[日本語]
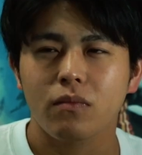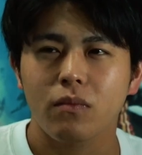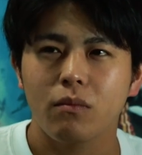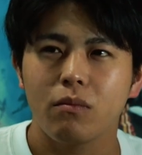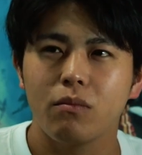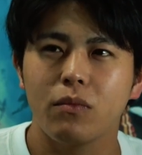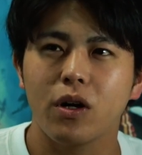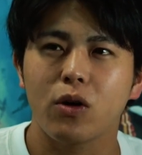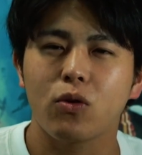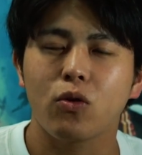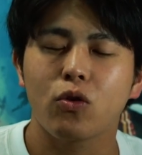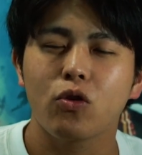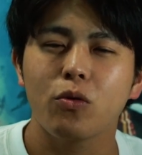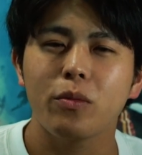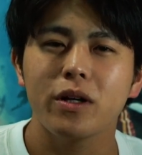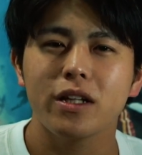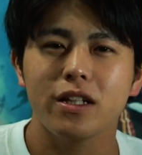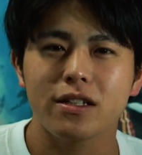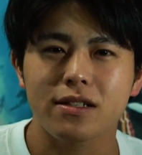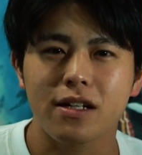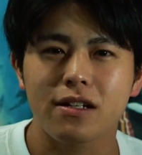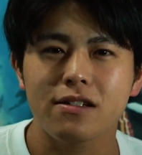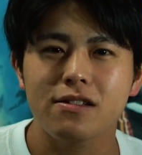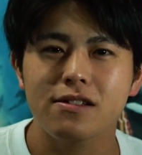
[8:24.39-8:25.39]
まあ、ここまで
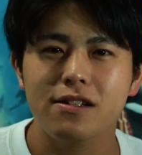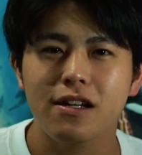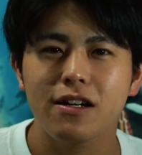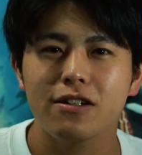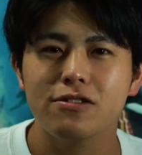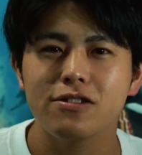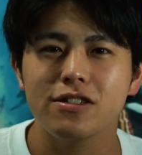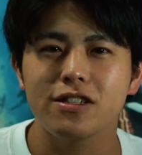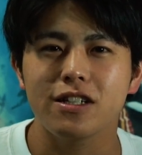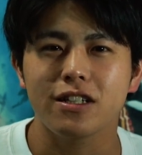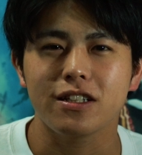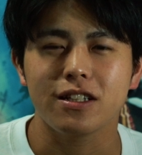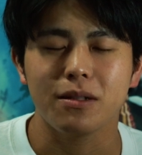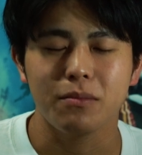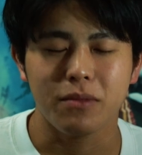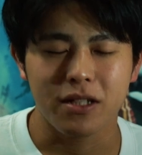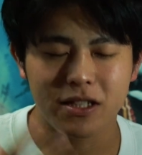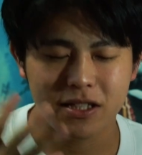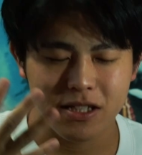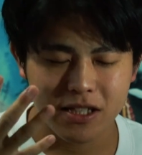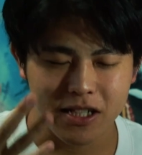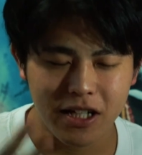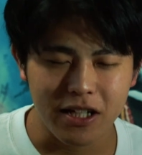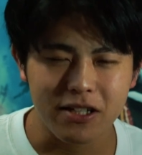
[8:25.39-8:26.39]
散々歩いてきてめっ
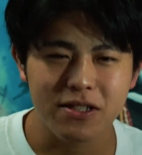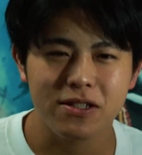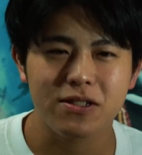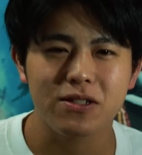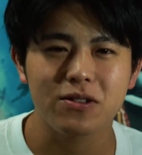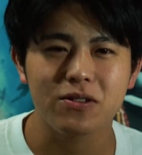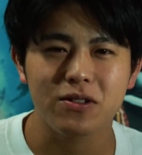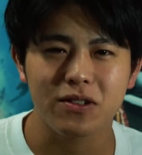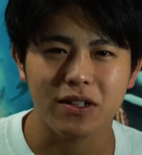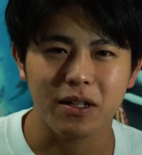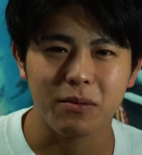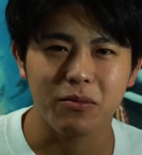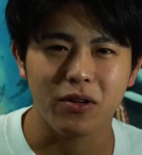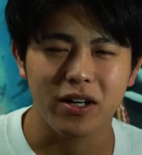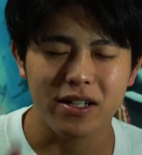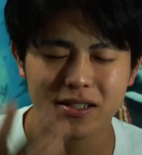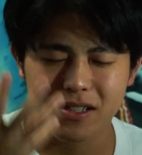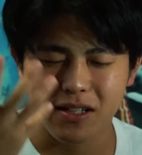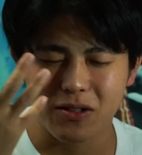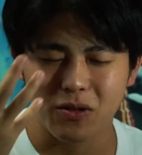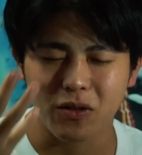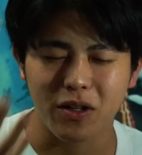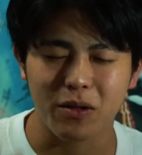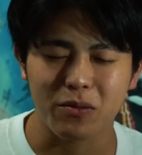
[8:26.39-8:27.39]
ちゃ暑くても
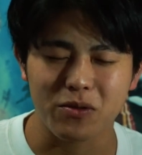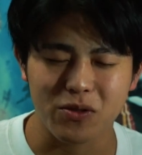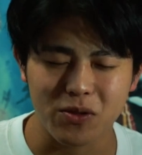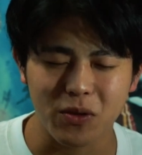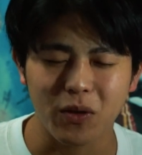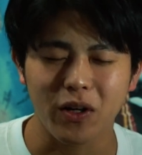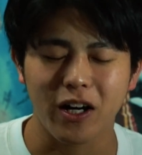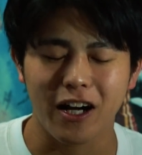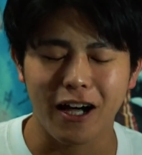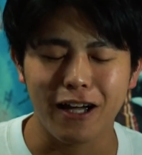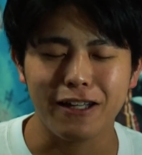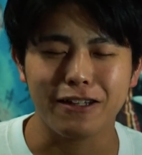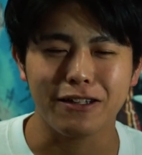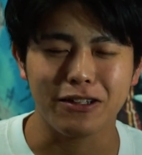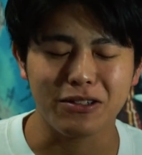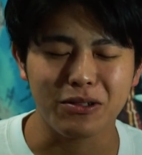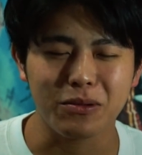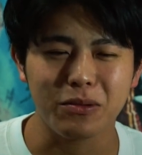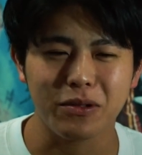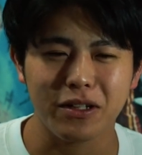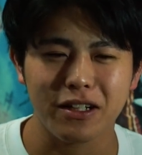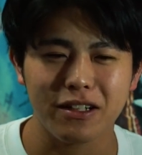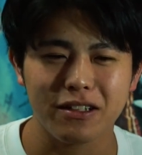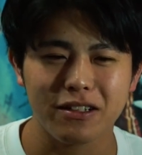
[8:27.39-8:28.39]
汗とかもすごいかいてる
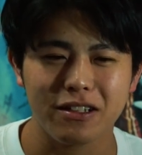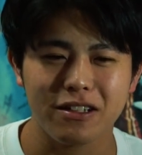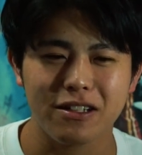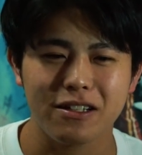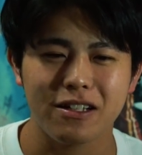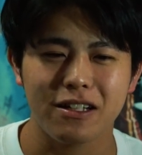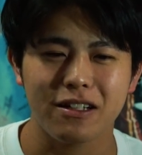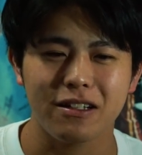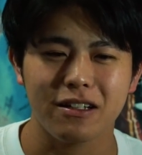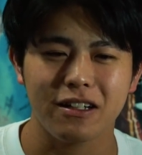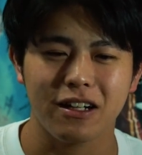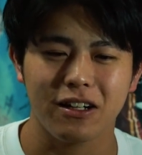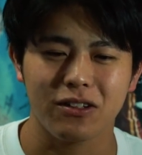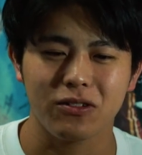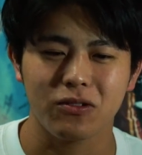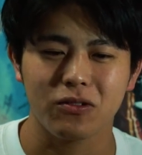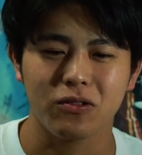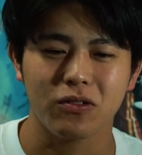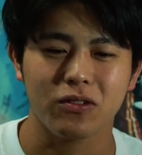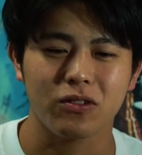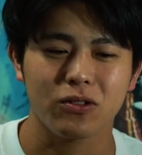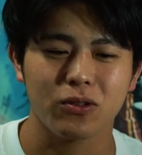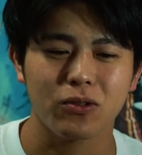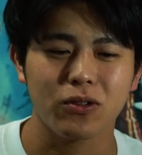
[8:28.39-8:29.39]
で、であ
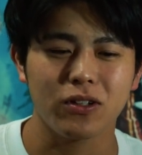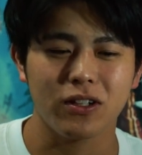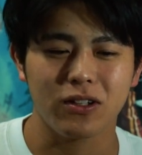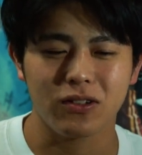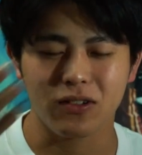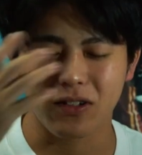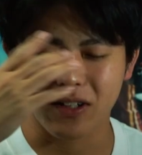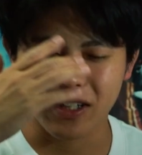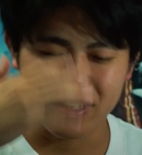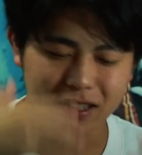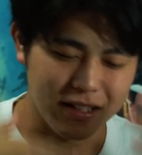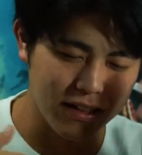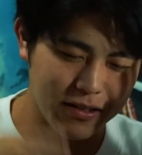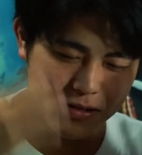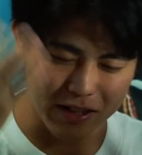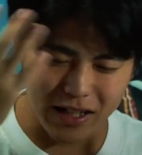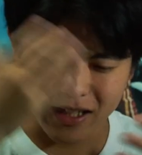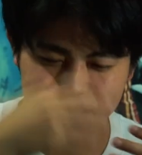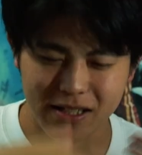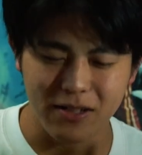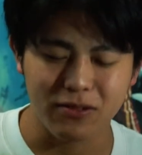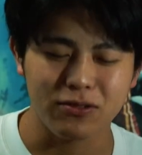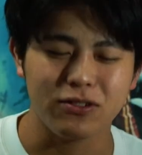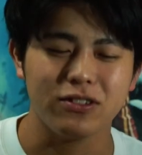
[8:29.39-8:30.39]
のトイレとか行って
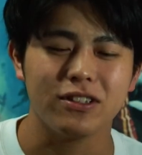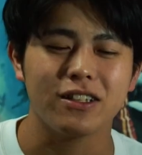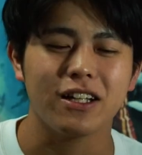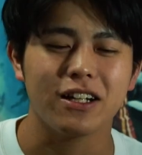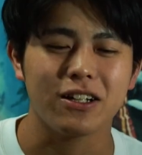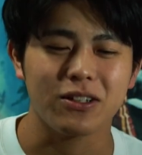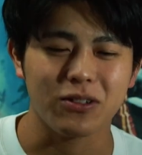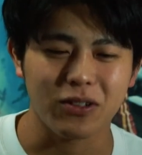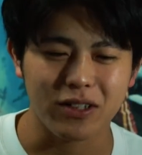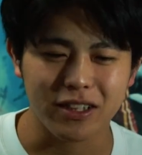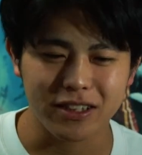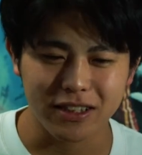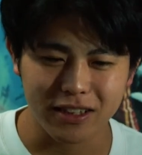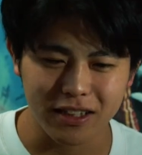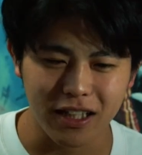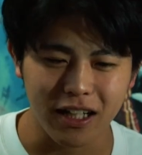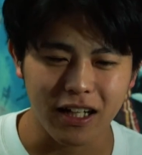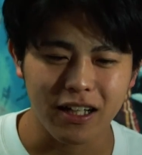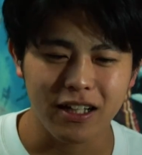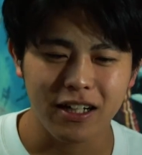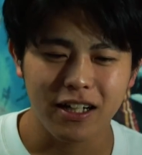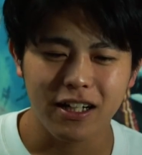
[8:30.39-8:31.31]
汗拭いたりとかして